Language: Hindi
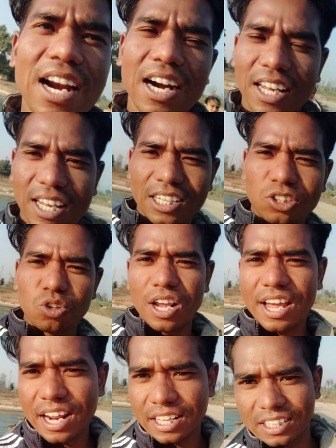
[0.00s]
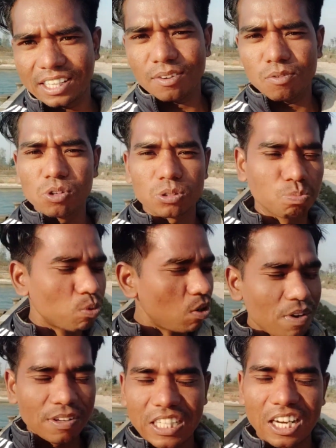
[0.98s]
लड़के जो नए रहते हैं वो उस पुल
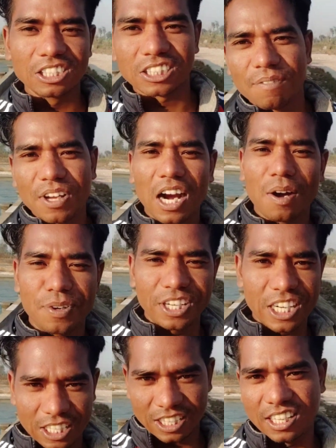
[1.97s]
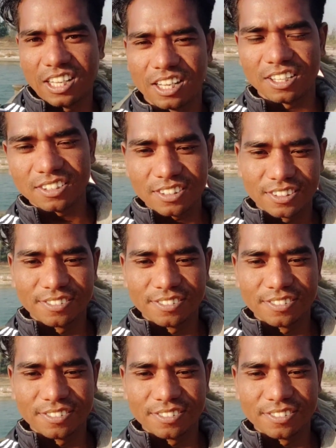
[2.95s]
में चलने से भी काफ़ी डरते हैं